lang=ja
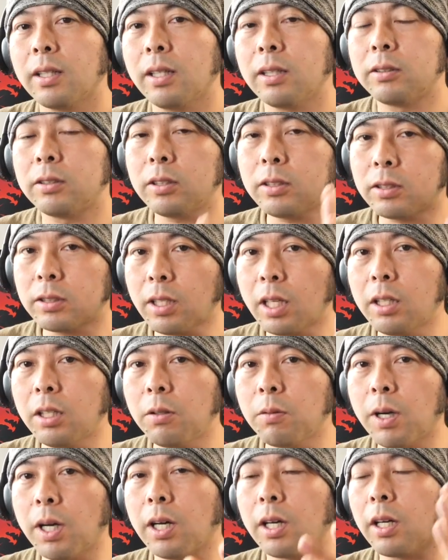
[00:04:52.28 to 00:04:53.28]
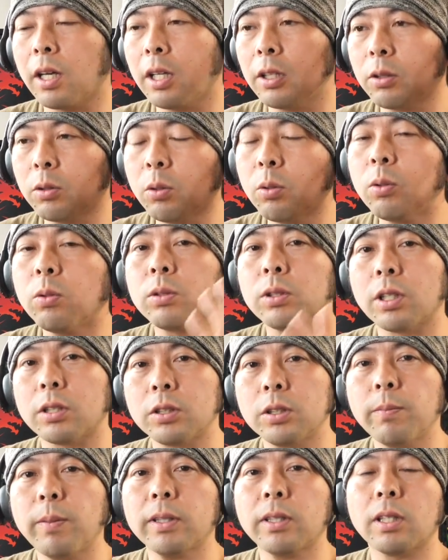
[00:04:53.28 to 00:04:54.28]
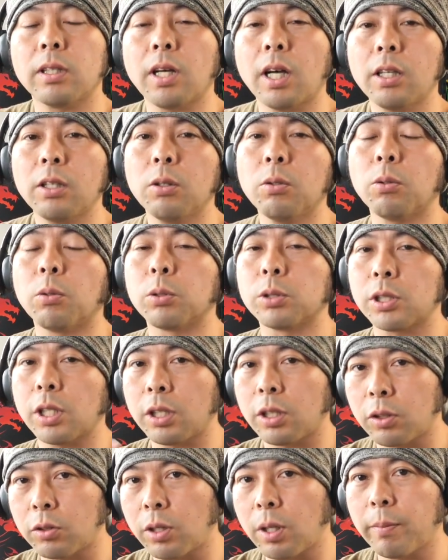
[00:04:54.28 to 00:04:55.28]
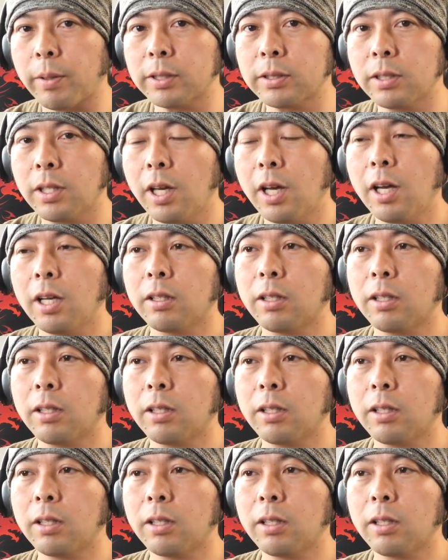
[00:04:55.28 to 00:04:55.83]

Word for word: えー、実際にはヘッドホンで全て内容を教えてくれます。